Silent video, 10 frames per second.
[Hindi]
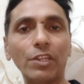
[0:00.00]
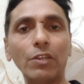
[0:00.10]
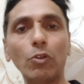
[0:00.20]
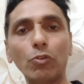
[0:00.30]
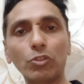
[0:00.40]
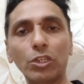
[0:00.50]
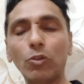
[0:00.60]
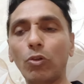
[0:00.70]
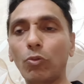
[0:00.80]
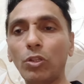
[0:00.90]
कोई कुछ नहीं
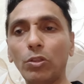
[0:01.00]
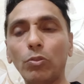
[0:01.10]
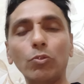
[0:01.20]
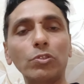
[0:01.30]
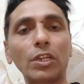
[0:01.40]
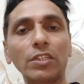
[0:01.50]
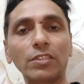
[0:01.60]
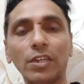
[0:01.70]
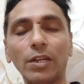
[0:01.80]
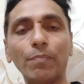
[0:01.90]
और कोई दूसरा
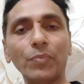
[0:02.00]
तीसरा